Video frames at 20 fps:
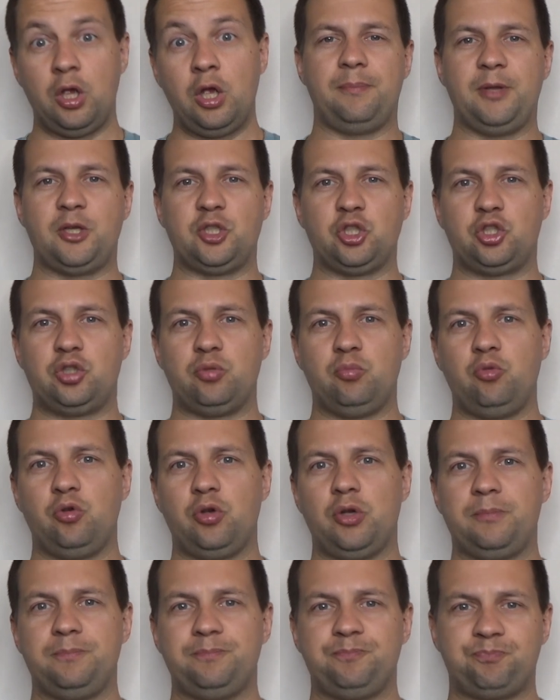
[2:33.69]
Опять же, к чему
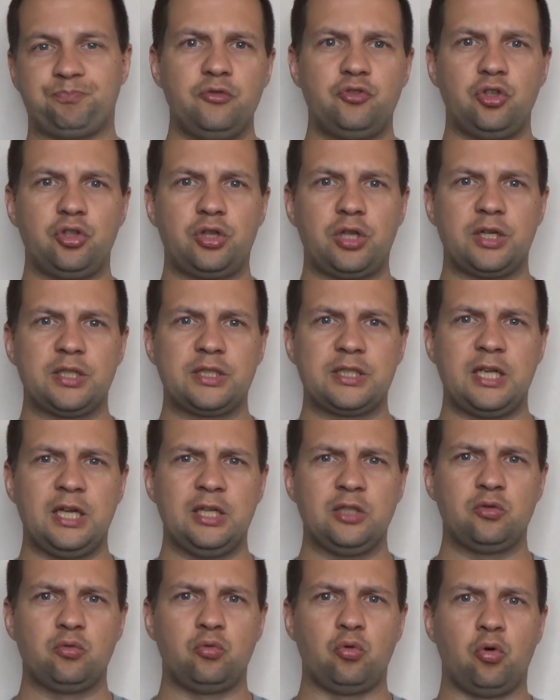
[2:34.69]
я все это
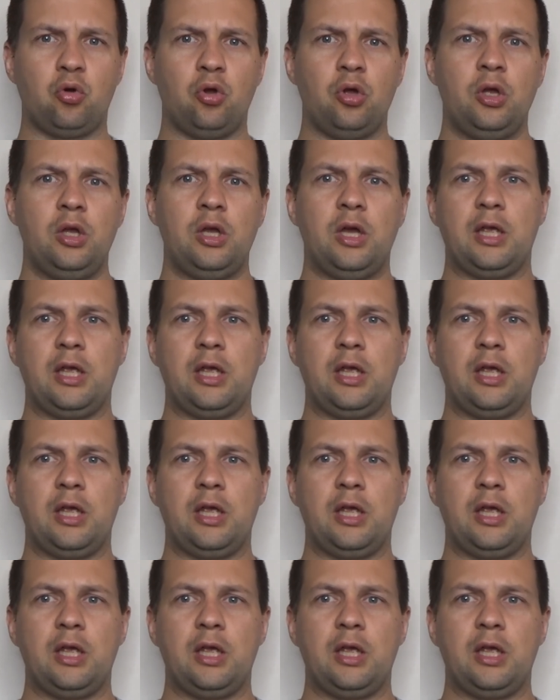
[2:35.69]
рассказываю,